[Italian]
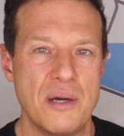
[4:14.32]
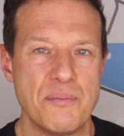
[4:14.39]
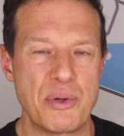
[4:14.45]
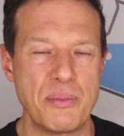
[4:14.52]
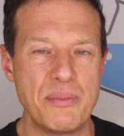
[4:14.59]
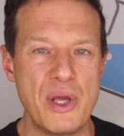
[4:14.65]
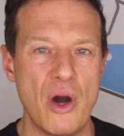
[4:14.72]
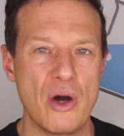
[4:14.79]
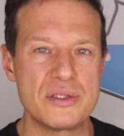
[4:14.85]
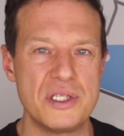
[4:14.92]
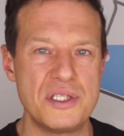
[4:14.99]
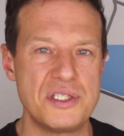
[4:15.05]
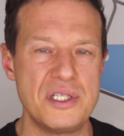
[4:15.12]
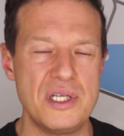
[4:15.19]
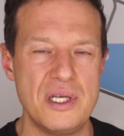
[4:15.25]

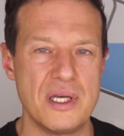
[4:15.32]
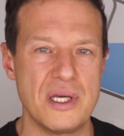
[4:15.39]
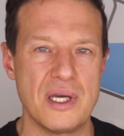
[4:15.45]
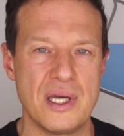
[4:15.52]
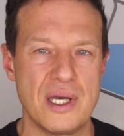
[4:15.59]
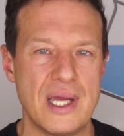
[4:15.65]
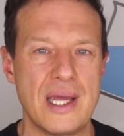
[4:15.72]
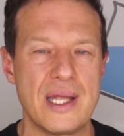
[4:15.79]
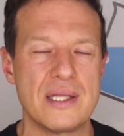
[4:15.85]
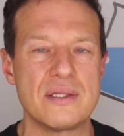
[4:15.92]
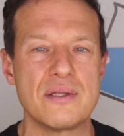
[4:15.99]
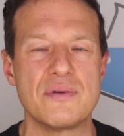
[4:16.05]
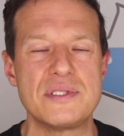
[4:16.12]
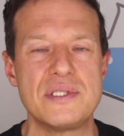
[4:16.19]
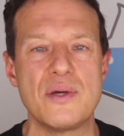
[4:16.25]
probiotici e eh,
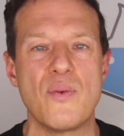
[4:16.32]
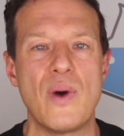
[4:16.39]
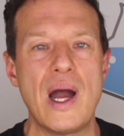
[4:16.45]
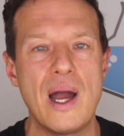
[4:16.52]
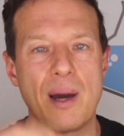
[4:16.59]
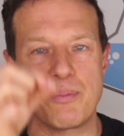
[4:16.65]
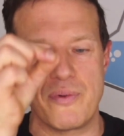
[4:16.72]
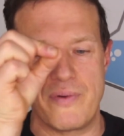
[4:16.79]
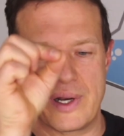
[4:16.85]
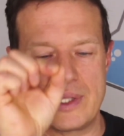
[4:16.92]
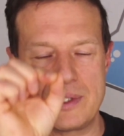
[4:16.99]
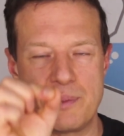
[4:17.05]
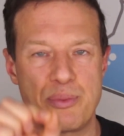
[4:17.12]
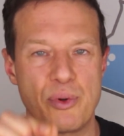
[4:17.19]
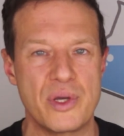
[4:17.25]
questi qua,
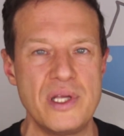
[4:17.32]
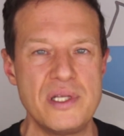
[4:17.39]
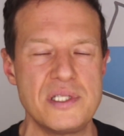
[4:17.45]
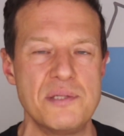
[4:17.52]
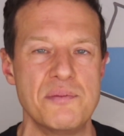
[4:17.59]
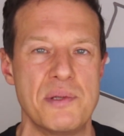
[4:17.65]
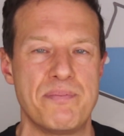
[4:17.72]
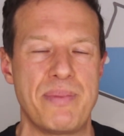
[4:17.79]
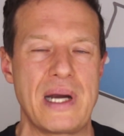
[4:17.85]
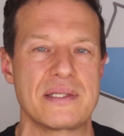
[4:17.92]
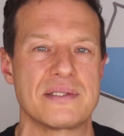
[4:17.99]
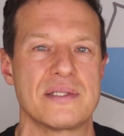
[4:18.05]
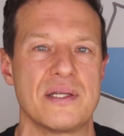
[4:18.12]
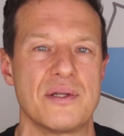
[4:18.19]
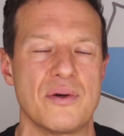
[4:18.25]
poveretti, pochissimi
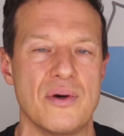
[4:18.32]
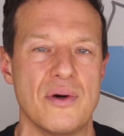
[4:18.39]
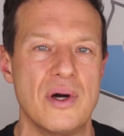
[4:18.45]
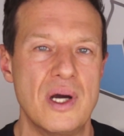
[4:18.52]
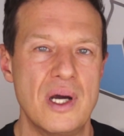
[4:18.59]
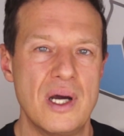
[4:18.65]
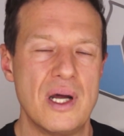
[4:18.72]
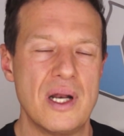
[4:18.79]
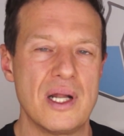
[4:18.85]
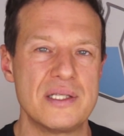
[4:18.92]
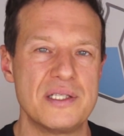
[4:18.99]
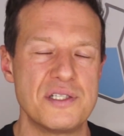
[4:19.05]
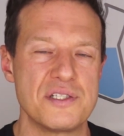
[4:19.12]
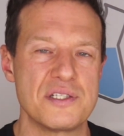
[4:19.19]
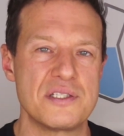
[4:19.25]
passano la
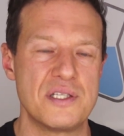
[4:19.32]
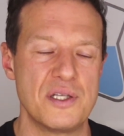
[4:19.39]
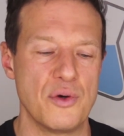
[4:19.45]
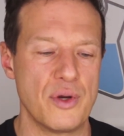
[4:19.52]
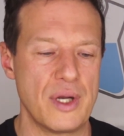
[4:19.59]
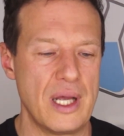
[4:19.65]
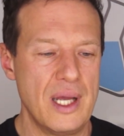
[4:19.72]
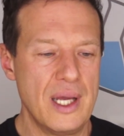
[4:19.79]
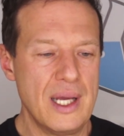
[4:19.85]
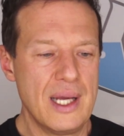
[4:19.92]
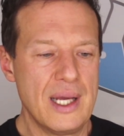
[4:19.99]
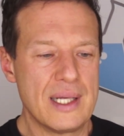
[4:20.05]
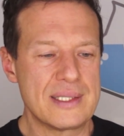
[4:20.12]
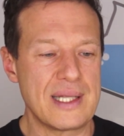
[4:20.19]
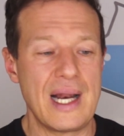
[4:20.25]
digestione.
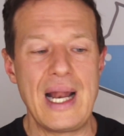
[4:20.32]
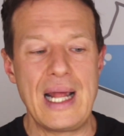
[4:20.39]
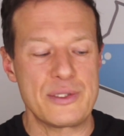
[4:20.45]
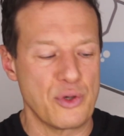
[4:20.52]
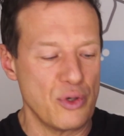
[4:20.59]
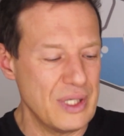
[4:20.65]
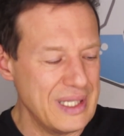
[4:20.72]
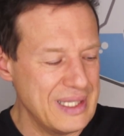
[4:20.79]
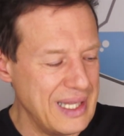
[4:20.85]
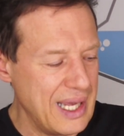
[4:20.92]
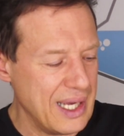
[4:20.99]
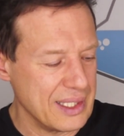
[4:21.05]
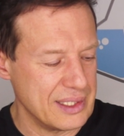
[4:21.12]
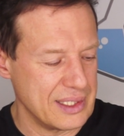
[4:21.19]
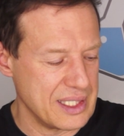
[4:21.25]
Tra l'altro
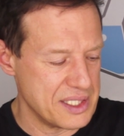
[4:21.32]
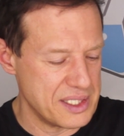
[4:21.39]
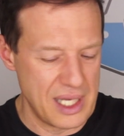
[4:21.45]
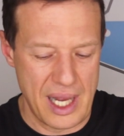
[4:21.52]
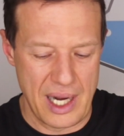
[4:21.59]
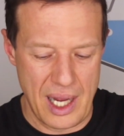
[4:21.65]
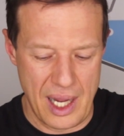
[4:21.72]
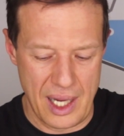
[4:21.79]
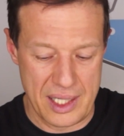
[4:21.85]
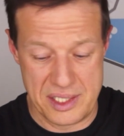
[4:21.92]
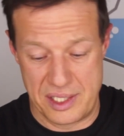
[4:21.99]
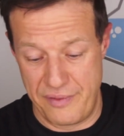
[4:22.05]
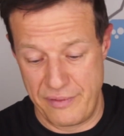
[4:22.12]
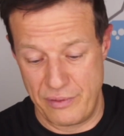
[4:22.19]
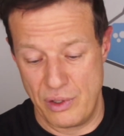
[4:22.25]
l'idea che si, era, che
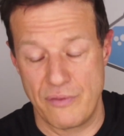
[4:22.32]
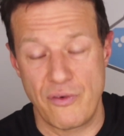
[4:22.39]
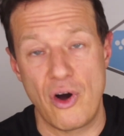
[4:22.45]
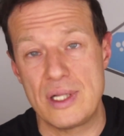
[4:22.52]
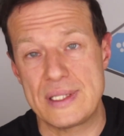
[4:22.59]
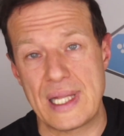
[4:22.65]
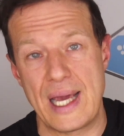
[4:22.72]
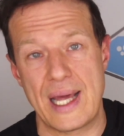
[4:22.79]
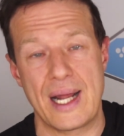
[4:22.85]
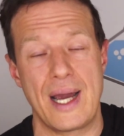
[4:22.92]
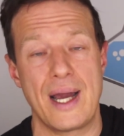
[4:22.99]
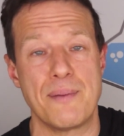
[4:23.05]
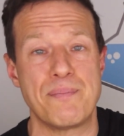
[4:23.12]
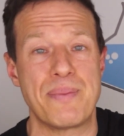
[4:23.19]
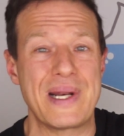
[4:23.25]
si aveva una volta
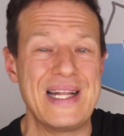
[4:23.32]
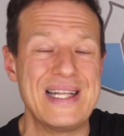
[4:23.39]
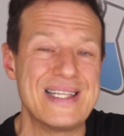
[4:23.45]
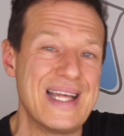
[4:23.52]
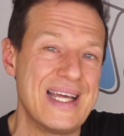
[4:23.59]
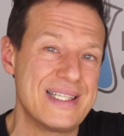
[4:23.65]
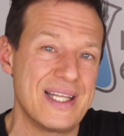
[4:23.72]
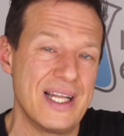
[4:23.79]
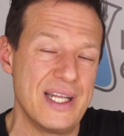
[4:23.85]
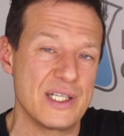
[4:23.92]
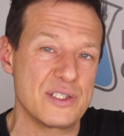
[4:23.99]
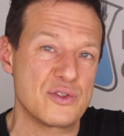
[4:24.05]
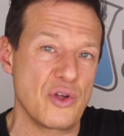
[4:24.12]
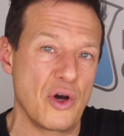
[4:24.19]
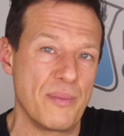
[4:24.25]
era prendeteli a
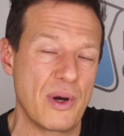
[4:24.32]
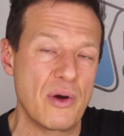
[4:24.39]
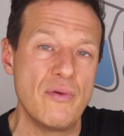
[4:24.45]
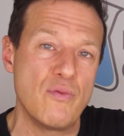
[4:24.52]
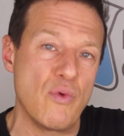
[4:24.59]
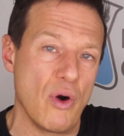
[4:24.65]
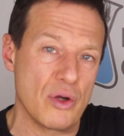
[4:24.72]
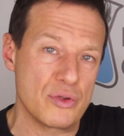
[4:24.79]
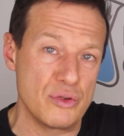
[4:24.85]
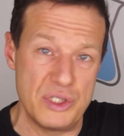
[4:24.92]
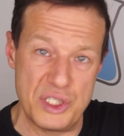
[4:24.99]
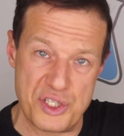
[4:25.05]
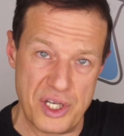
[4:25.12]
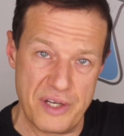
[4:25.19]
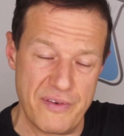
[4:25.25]
stomaco vuoto,
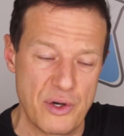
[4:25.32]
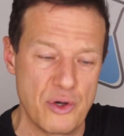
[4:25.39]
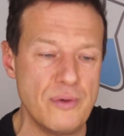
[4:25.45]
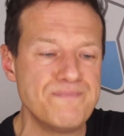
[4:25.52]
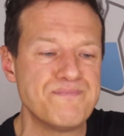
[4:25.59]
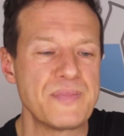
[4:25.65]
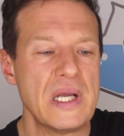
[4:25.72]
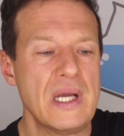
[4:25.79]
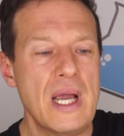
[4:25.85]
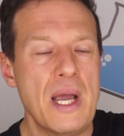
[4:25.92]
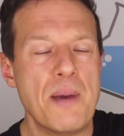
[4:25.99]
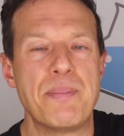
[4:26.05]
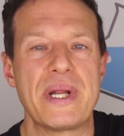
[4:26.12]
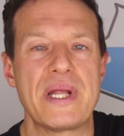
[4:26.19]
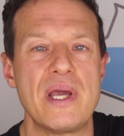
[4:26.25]
dicevano,
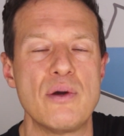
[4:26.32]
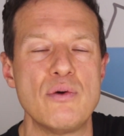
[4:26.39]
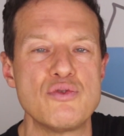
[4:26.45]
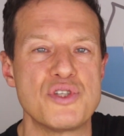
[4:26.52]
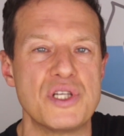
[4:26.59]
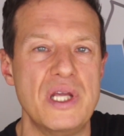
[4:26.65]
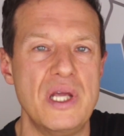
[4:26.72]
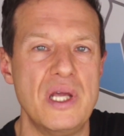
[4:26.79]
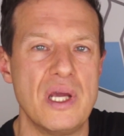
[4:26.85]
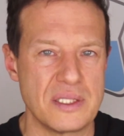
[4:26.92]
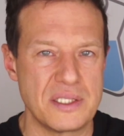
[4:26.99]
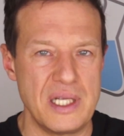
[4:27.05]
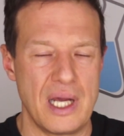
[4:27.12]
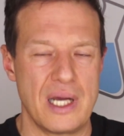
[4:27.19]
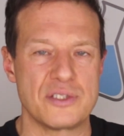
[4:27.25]
perché così
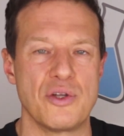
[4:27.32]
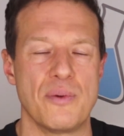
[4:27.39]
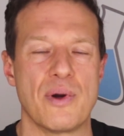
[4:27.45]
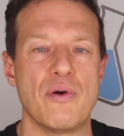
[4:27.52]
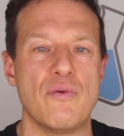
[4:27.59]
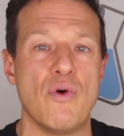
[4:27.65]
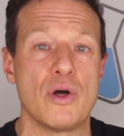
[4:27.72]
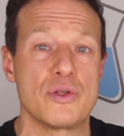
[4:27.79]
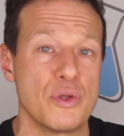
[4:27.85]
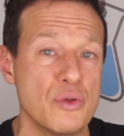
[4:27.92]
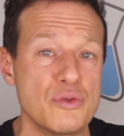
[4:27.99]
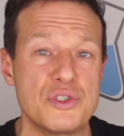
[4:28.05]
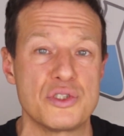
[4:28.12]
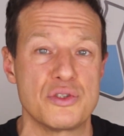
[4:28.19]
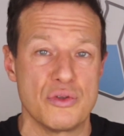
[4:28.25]
sì, a stomaco vuoto
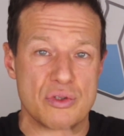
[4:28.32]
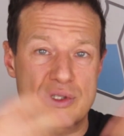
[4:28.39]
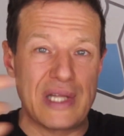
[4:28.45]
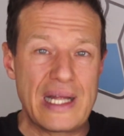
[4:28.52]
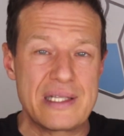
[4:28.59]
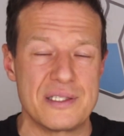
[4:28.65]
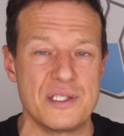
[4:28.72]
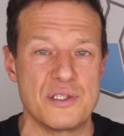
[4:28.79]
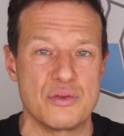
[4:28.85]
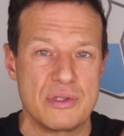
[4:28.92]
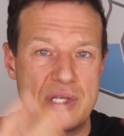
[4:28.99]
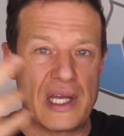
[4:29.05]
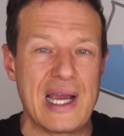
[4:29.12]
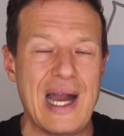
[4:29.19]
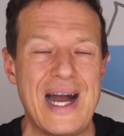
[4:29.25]
non ci sono tanti
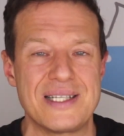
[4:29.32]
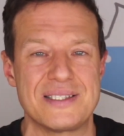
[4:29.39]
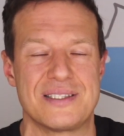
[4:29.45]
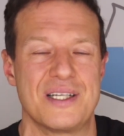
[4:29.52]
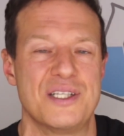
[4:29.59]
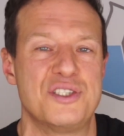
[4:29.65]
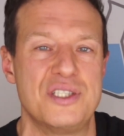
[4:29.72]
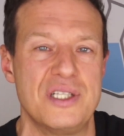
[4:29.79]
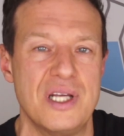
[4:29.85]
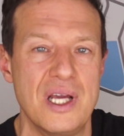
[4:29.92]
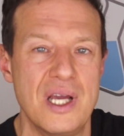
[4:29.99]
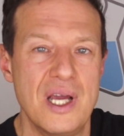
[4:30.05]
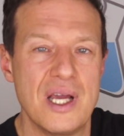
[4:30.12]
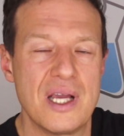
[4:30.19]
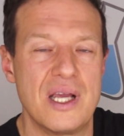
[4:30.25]
succhi gastrici
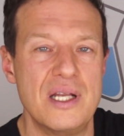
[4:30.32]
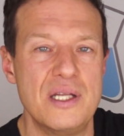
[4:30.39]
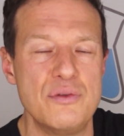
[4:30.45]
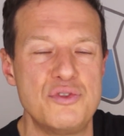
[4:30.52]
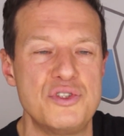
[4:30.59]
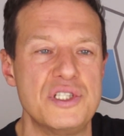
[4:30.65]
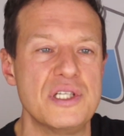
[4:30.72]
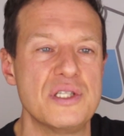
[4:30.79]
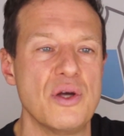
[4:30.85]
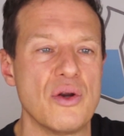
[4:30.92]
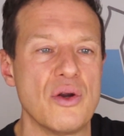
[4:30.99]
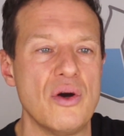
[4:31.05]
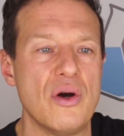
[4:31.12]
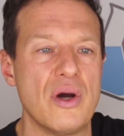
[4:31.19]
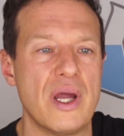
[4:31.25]
che li
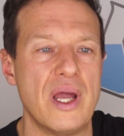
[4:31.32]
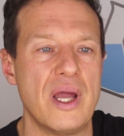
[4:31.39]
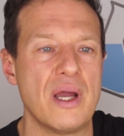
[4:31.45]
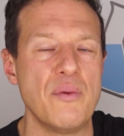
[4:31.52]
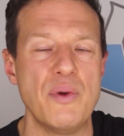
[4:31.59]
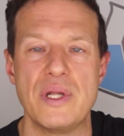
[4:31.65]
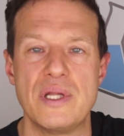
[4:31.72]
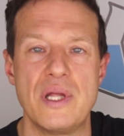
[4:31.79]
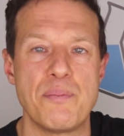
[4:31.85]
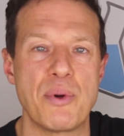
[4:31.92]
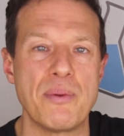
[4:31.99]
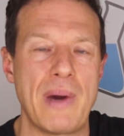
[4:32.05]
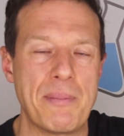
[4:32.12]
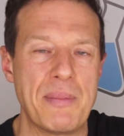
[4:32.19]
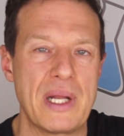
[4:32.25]
uccidono e quindi è
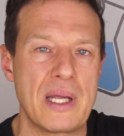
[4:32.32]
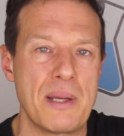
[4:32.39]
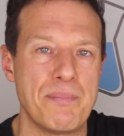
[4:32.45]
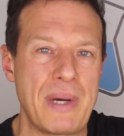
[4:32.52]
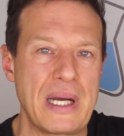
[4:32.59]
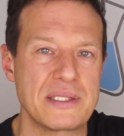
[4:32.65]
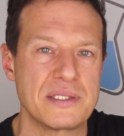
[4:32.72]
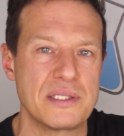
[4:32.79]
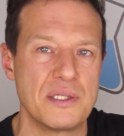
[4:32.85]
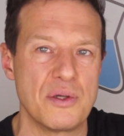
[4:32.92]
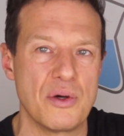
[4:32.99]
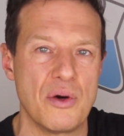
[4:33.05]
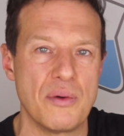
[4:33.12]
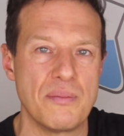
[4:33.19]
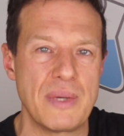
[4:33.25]
probabile che
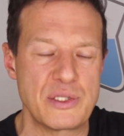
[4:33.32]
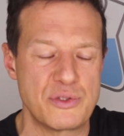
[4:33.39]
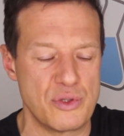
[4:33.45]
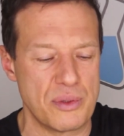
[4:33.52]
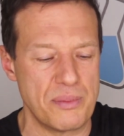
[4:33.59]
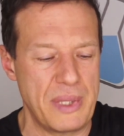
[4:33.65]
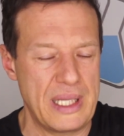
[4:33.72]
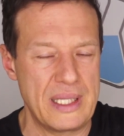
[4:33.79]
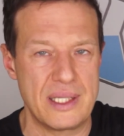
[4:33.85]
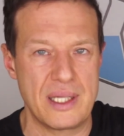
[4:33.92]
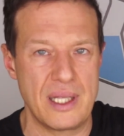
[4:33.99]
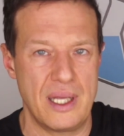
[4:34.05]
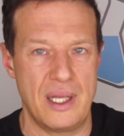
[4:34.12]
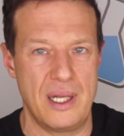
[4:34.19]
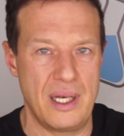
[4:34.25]
passino
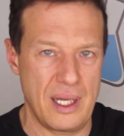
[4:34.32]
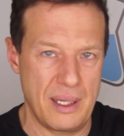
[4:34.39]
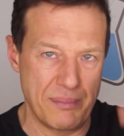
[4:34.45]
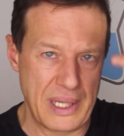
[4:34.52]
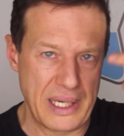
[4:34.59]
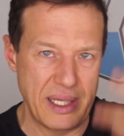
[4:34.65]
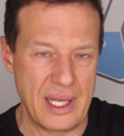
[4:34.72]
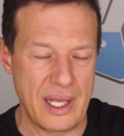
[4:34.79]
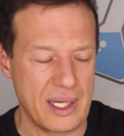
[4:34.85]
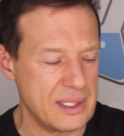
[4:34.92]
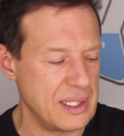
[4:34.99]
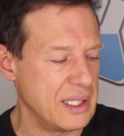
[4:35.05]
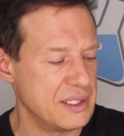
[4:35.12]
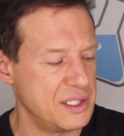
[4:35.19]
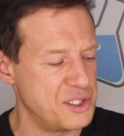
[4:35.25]
maggiormente la barriera
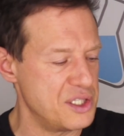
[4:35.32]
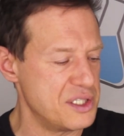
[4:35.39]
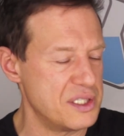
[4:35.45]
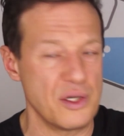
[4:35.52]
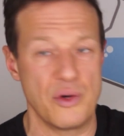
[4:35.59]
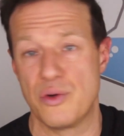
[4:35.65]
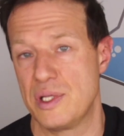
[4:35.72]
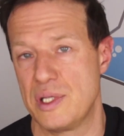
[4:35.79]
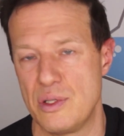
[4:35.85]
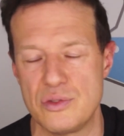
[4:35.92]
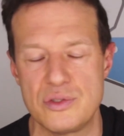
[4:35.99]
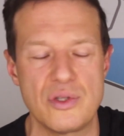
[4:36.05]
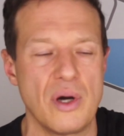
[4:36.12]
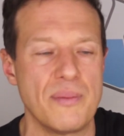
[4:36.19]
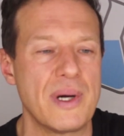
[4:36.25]
della digestione dello
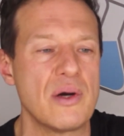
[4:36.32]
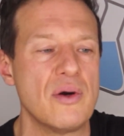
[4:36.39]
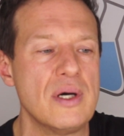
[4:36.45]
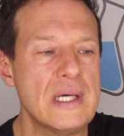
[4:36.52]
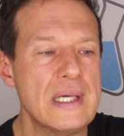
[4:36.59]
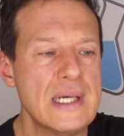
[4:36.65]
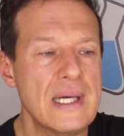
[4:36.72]
stomaco